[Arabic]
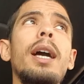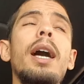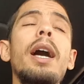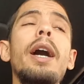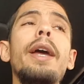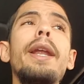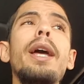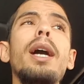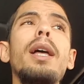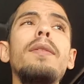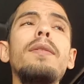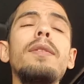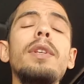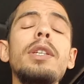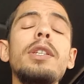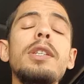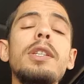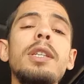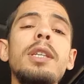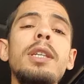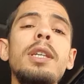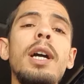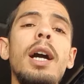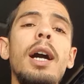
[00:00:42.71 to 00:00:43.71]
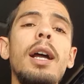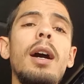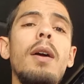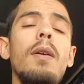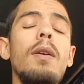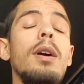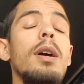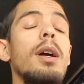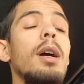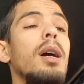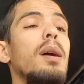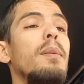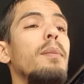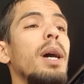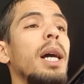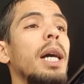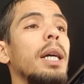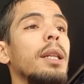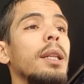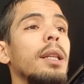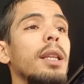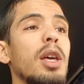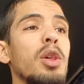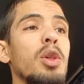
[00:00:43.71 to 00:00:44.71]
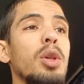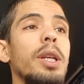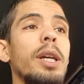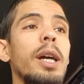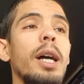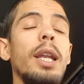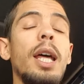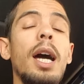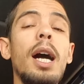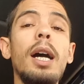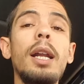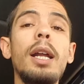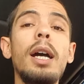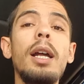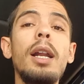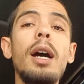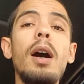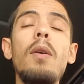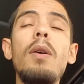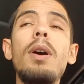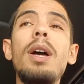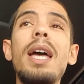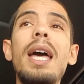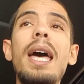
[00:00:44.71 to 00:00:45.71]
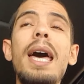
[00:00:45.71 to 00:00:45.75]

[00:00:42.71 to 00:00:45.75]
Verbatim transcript: انا عندي السياره ما كتطلعش ليها الحراره